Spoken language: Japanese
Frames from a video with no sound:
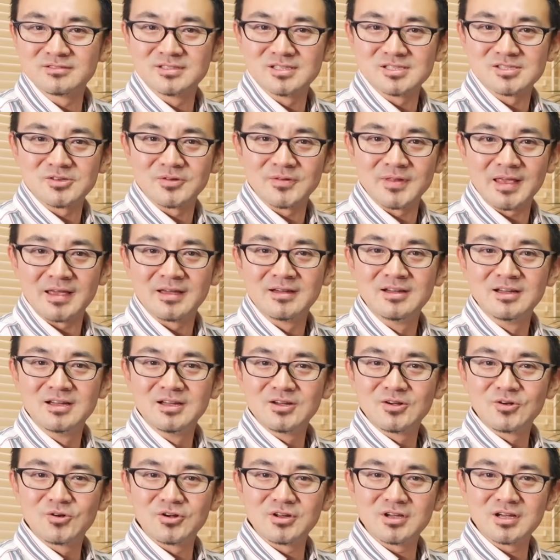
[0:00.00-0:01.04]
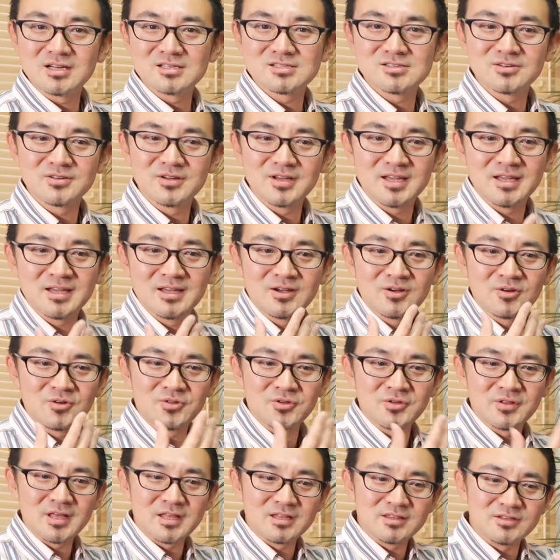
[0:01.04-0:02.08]
んですよねこれがその英語
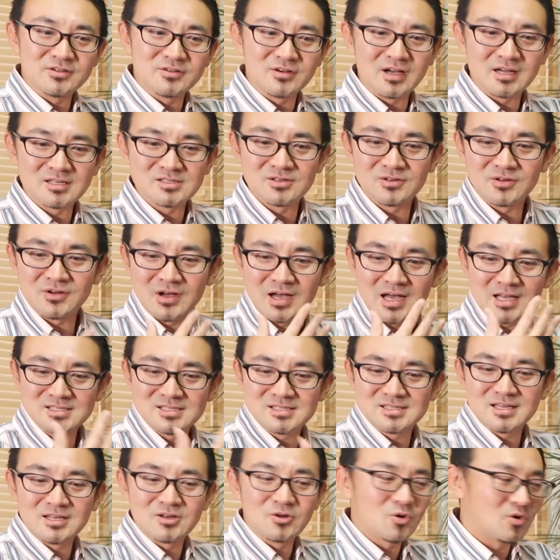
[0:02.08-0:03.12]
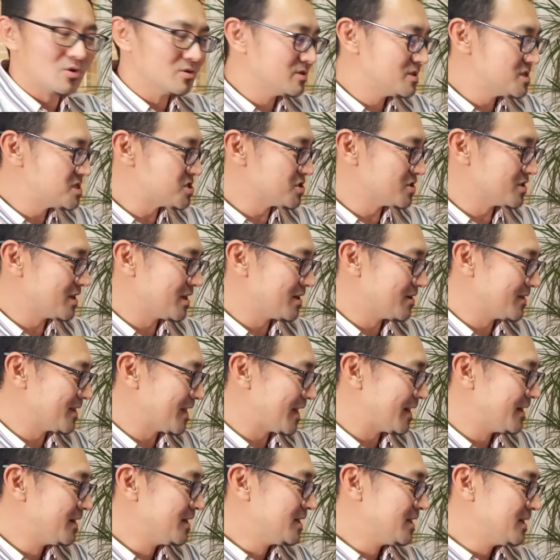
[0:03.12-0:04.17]
の何て言うかその発声のコンディションなの
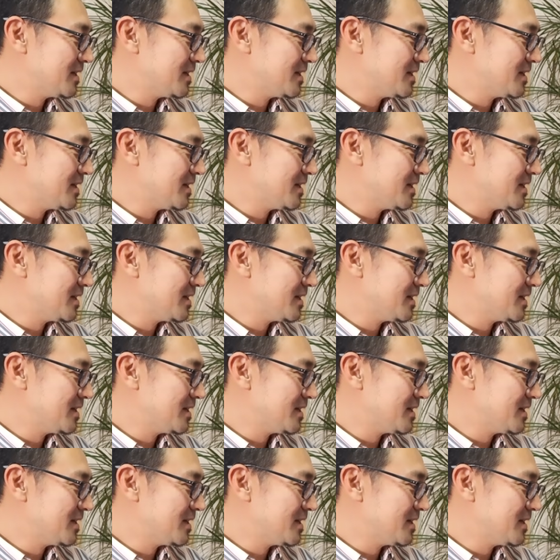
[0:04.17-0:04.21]
で、